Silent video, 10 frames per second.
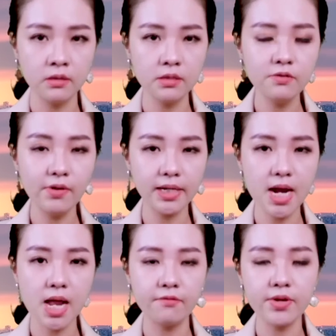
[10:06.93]
Như vậy, đây
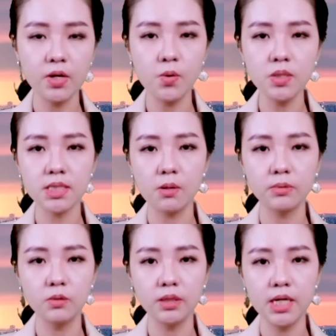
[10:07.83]
là phiên hút dòng
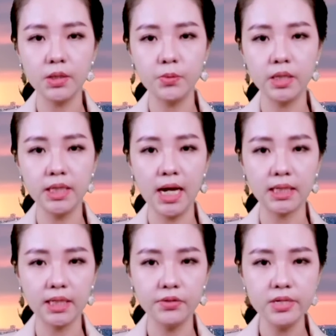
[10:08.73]
đầu tiên của Ngân hàng
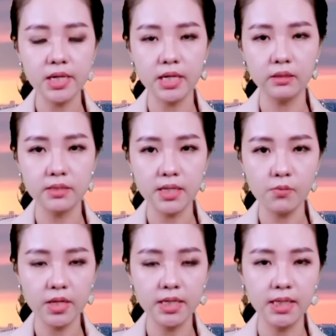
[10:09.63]
Nhà nước kể từ sau
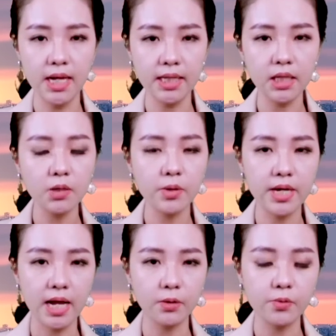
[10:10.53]
kỳ nghỉ lễ Tết Nguyên
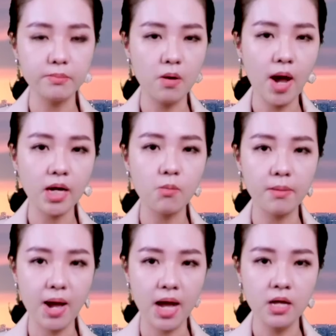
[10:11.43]
đán Quý Mão hai không hai
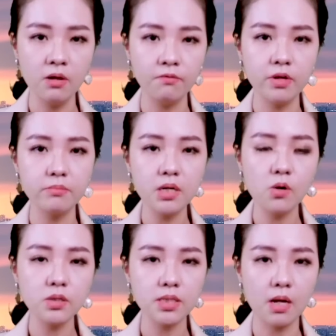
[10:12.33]
ba với mức
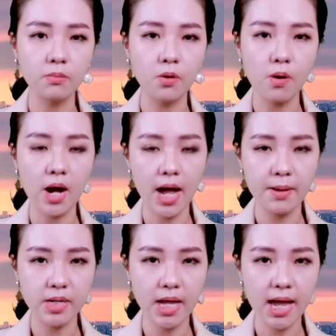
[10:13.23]
hút dòng khoảng
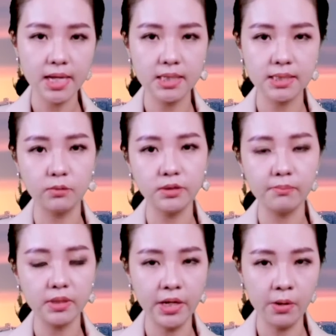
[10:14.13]
mười hai nghìn sáu trăm
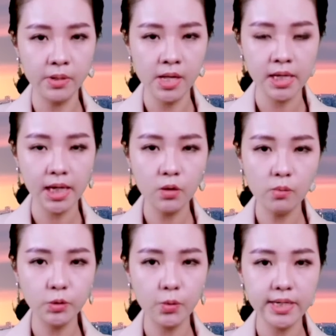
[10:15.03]
tỷ đồng, kết thúc
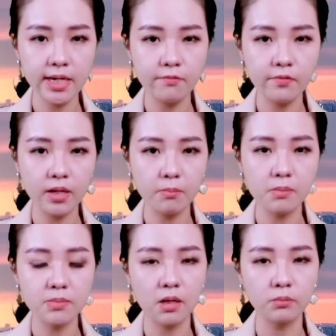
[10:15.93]
chuỗi năm phiên
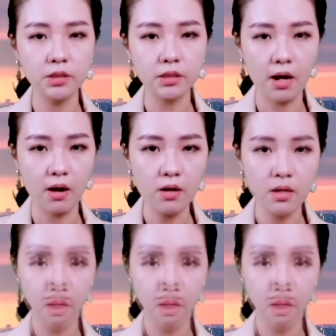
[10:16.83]
bơm dòng trước đó.